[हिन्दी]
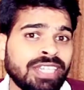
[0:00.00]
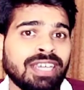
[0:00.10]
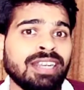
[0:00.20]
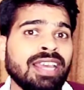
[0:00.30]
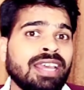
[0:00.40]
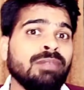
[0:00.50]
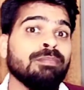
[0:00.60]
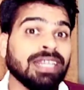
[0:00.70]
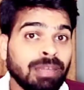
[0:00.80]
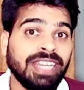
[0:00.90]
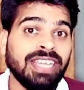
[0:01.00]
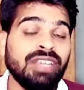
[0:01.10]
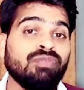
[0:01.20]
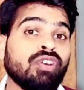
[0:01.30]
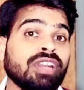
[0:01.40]
करना है मैथमेटिकली
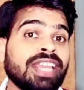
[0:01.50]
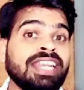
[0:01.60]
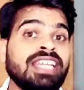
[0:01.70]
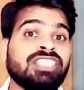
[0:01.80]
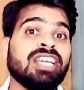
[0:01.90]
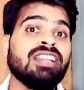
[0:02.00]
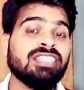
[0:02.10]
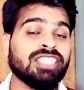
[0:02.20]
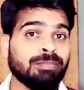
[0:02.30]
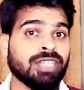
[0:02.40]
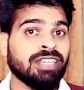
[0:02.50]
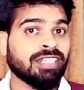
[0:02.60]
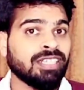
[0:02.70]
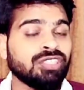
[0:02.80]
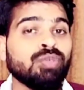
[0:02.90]
फॉर एनी जनरल शेप
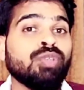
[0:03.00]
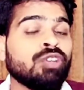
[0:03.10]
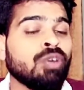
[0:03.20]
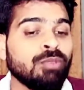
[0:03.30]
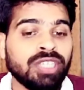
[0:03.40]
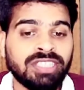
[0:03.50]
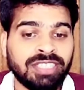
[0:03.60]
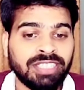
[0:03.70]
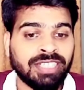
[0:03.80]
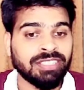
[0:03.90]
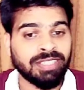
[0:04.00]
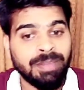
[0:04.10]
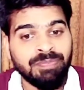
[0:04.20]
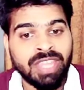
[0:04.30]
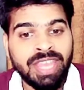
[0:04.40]
कंडक्टर्स तो वो देखो हम लोग किस तरह से कर सकते हैं
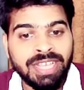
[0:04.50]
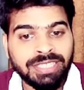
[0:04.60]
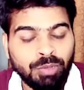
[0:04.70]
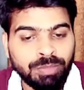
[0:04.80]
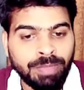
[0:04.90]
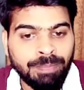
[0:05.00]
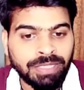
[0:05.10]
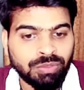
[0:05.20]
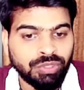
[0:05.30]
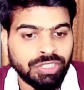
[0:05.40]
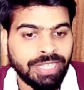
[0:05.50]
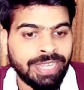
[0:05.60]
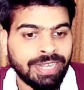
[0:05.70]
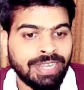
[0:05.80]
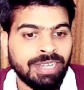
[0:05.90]
सपोज मेरे पास कुछ एक
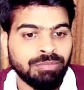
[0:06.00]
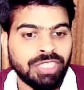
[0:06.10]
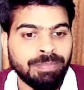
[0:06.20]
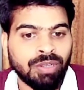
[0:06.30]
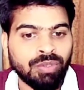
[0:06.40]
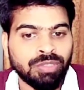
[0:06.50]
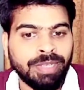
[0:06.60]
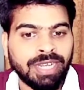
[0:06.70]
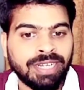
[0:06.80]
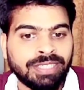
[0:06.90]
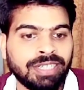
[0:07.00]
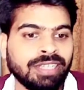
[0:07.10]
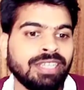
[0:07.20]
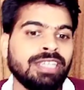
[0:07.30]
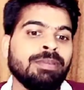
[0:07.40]
रैंडम शेप का कुछ भी कंडक्टर है
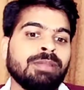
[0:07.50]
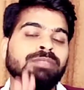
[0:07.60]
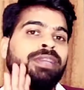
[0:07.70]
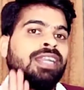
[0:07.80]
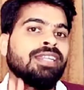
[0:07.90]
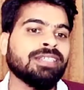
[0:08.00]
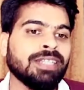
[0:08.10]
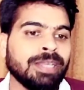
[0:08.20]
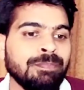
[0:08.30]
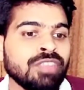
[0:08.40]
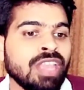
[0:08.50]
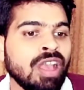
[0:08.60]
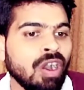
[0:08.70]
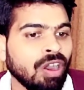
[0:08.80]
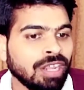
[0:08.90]
ये मेरे पास में कंडक्टर है
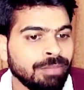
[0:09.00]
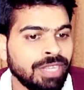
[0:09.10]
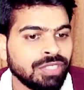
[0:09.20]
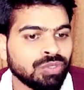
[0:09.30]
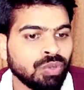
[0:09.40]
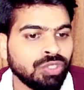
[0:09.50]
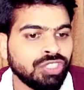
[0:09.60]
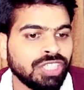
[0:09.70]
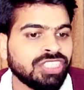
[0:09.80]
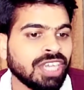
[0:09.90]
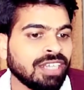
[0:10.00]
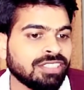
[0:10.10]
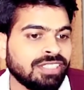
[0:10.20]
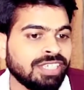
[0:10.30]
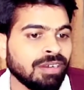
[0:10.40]
और हमने इसको कुछ
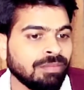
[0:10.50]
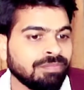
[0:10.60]
चार्ज दिया